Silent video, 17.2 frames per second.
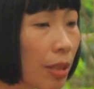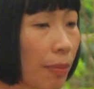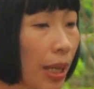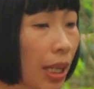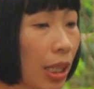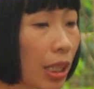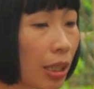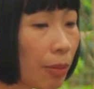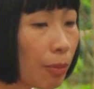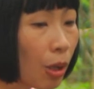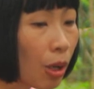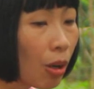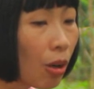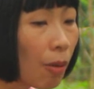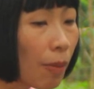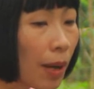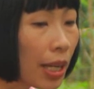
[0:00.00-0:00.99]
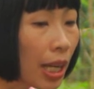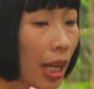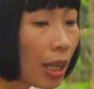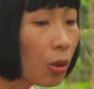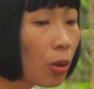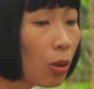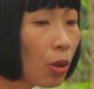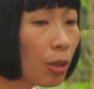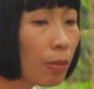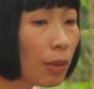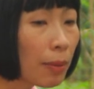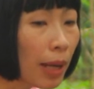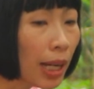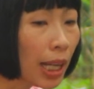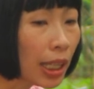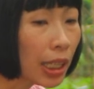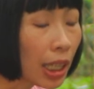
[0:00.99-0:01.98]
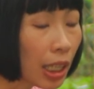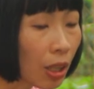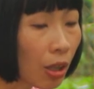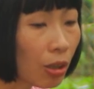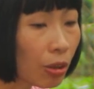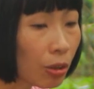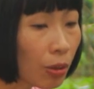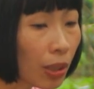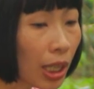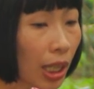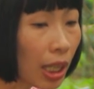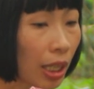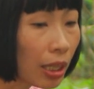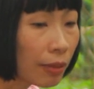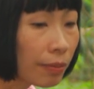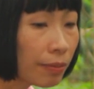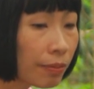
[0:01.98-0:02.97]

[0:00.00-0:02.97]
จะมาเกิดบนโลกใบนี้ทุกคนมีภารกิจของตัวเอง